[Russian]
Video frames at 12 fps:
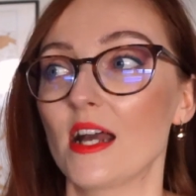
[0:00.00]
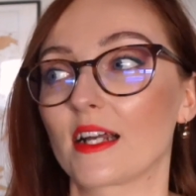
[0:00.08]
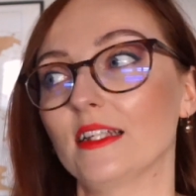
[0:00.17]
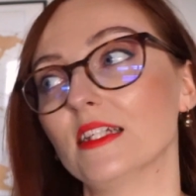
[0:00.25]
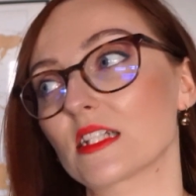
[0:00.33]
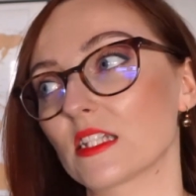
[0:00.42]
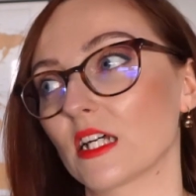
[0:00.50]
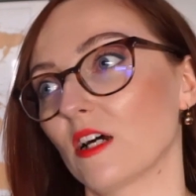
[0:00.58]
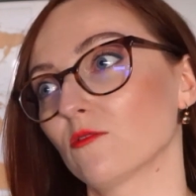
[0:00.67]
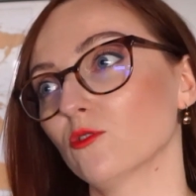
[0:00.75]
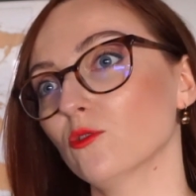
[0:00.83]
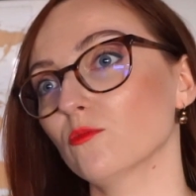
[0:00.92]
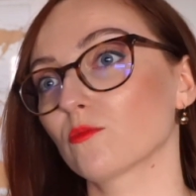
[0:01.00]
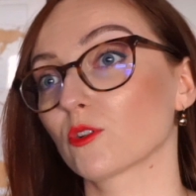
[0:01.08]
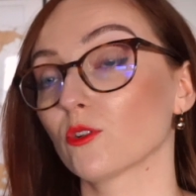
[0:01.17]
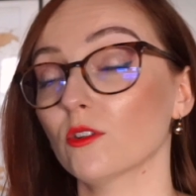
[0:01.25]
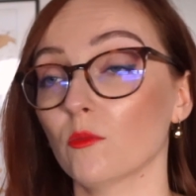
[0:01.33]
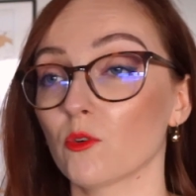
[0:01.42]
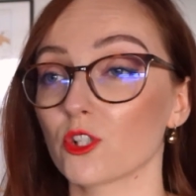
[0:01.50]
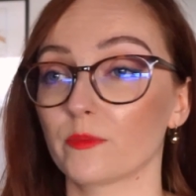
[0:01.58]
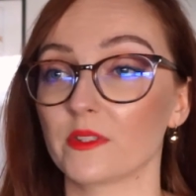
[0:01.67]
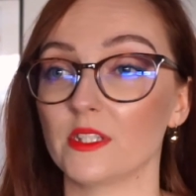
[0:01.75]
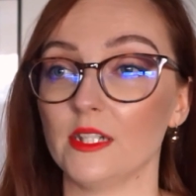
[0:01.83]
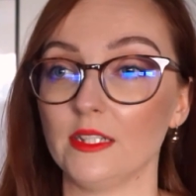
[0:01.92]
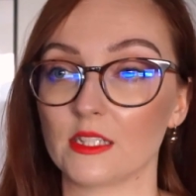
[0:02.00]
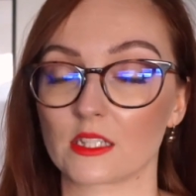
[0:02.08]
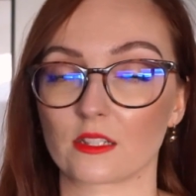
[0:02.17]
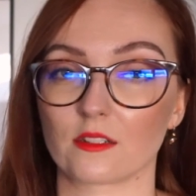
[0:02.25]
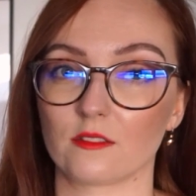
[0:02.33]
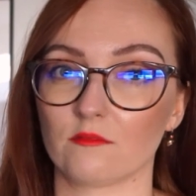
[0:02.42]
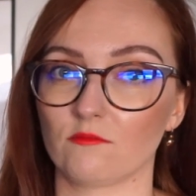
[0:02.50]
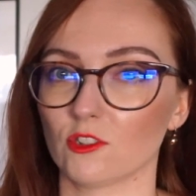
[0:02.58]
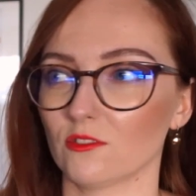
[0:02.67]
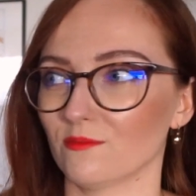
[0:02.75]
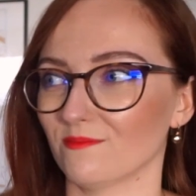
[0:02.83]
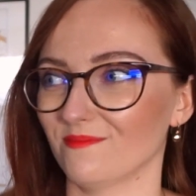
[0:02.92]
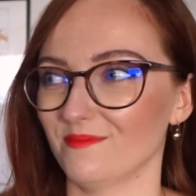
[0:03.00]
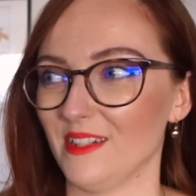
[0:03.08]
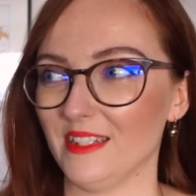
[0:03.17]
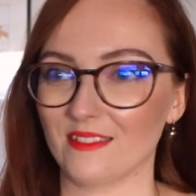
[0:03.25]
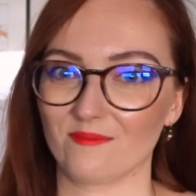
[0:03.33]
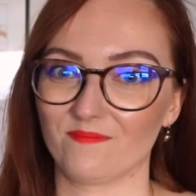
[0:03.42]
Конечно, ну, кто-то может поделиться, но, блин,